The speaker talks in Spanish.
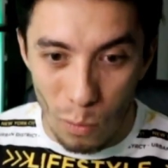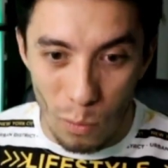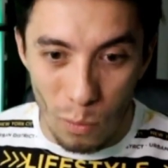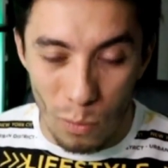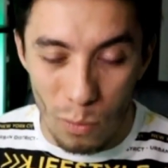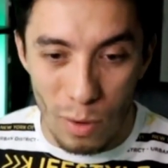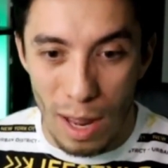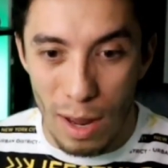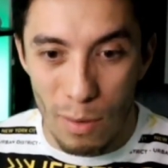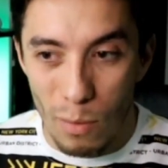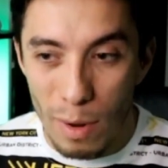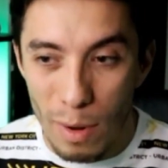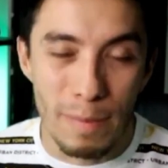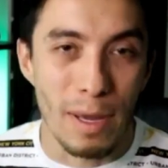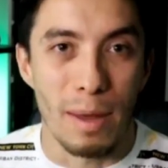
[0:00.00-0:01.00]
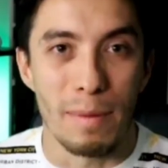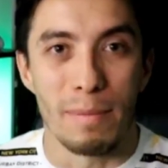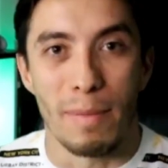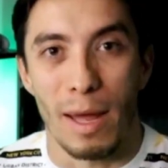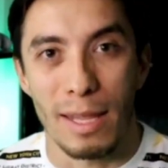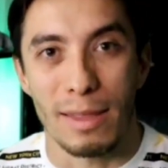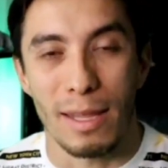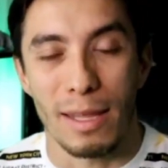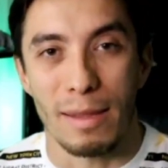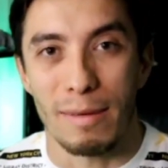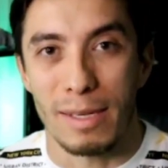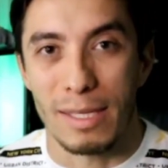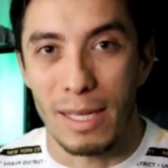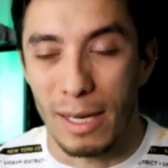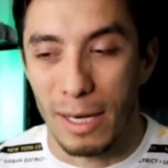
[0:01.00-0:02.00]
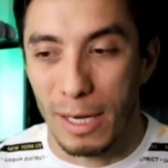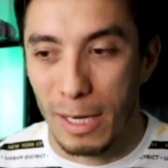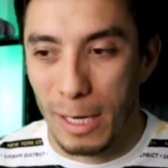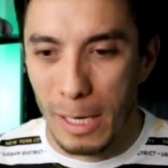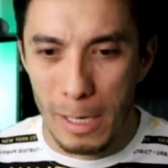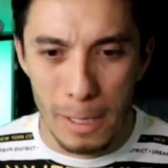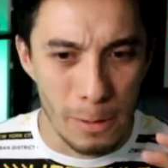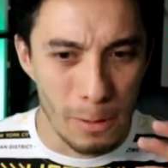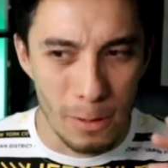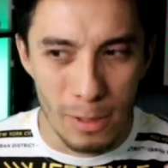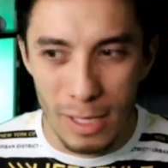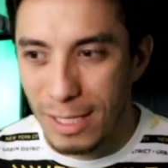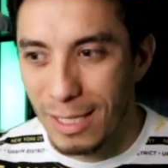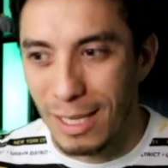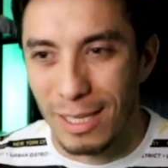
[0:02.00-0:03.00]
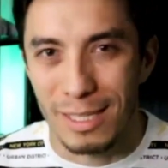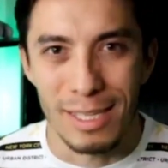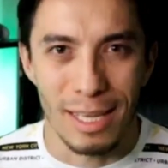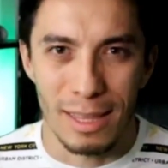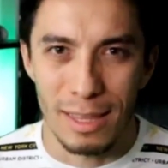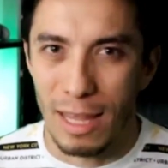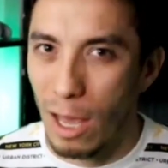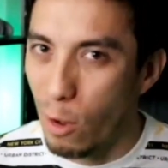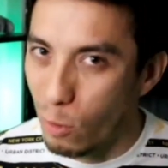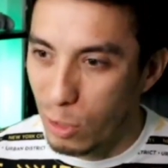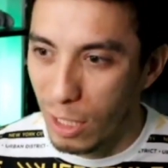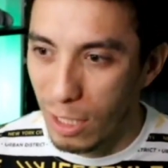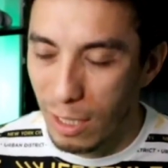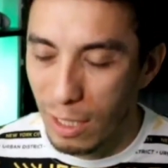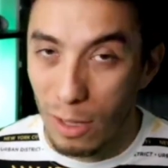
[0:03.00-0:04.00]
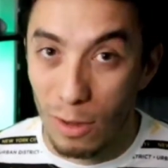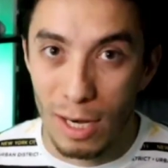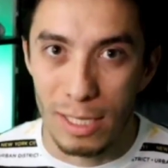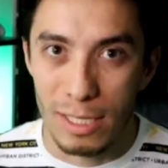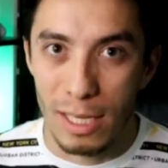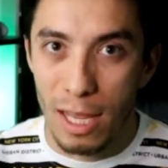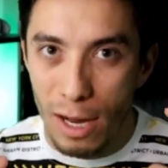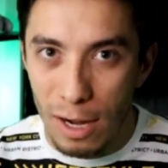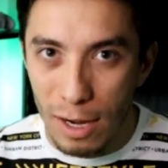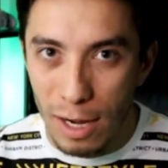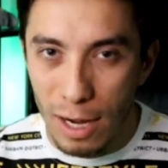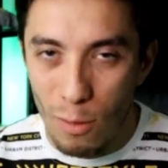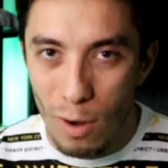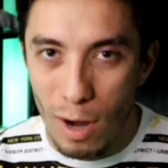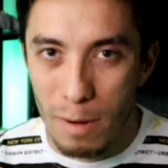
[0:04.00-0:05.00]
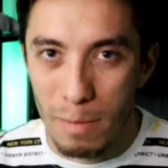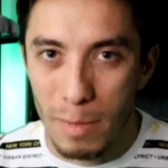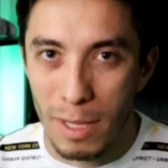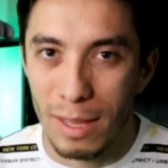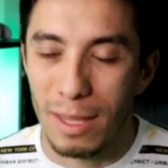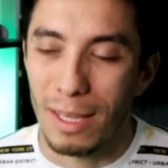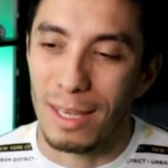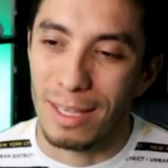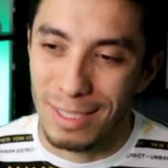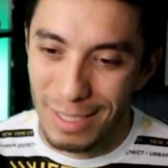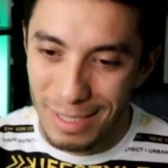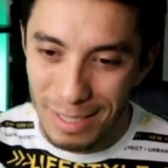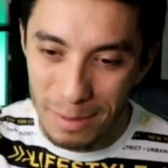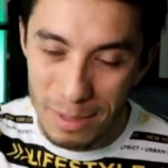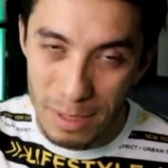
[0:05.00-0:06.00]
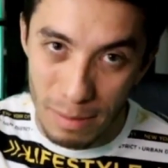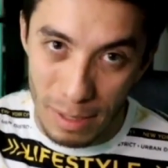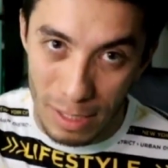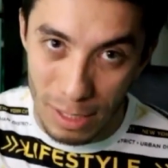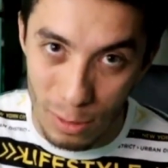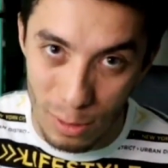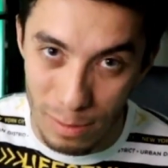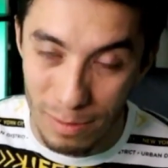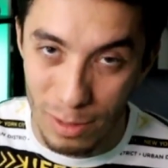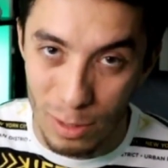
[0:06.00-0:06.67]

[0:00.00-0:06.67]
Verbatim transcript: Una webcam barata te va a salir en alrededor de 60, 80 dólares regularmente y si estamos hablando